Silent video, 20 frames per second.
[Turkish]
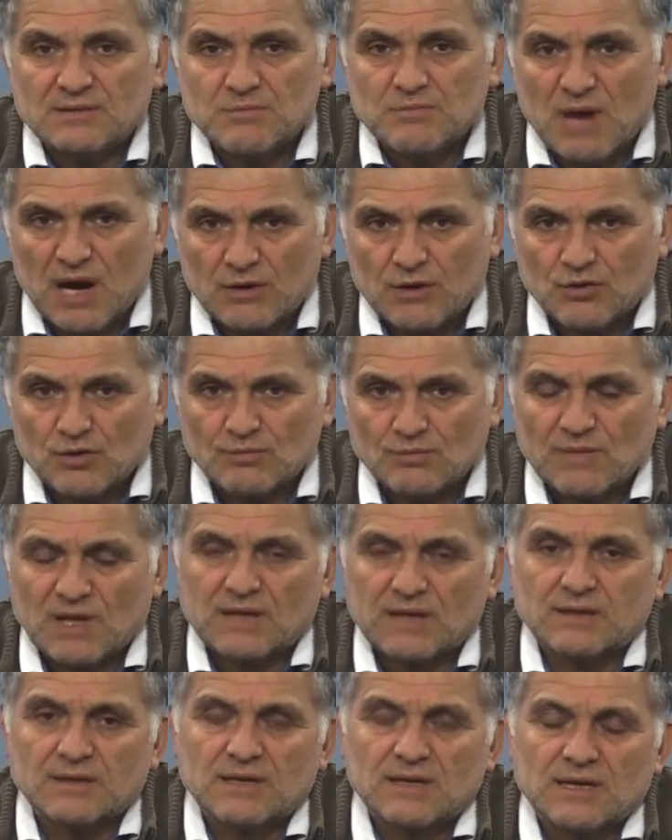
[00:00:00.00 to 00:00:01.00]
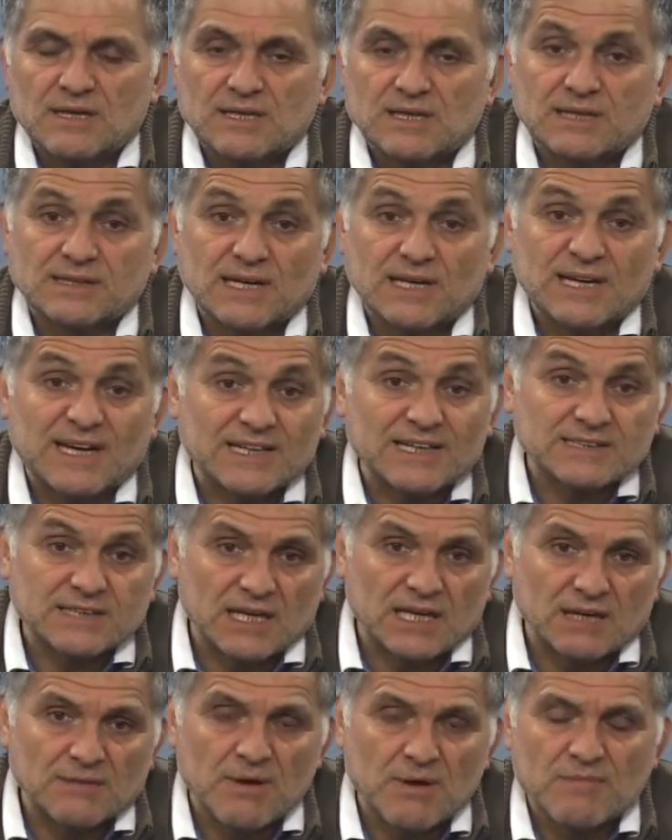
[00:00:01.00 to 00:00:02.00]
mahkumlar ya da
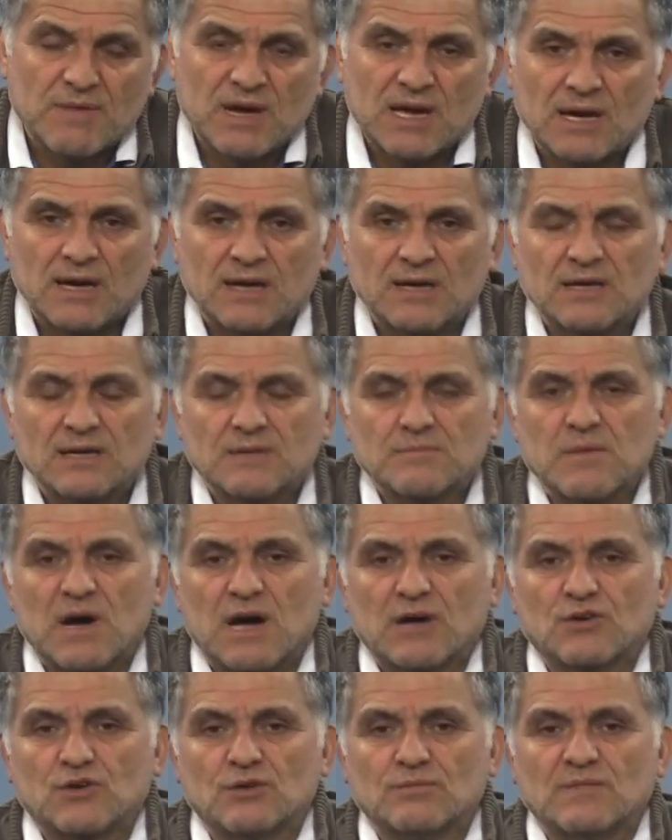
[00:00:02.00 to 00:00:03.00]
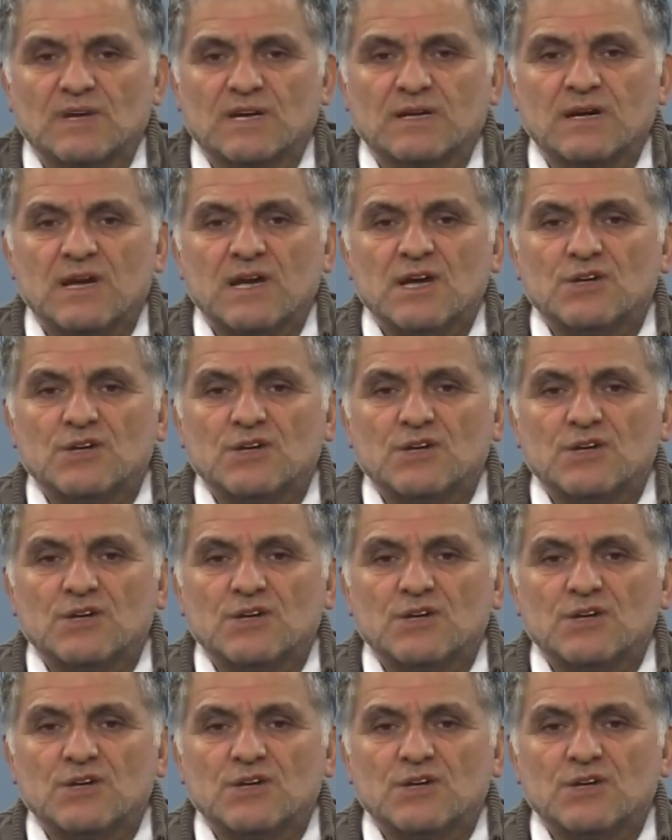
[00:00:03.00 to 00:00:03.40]
kazanamamaya mahkumlar.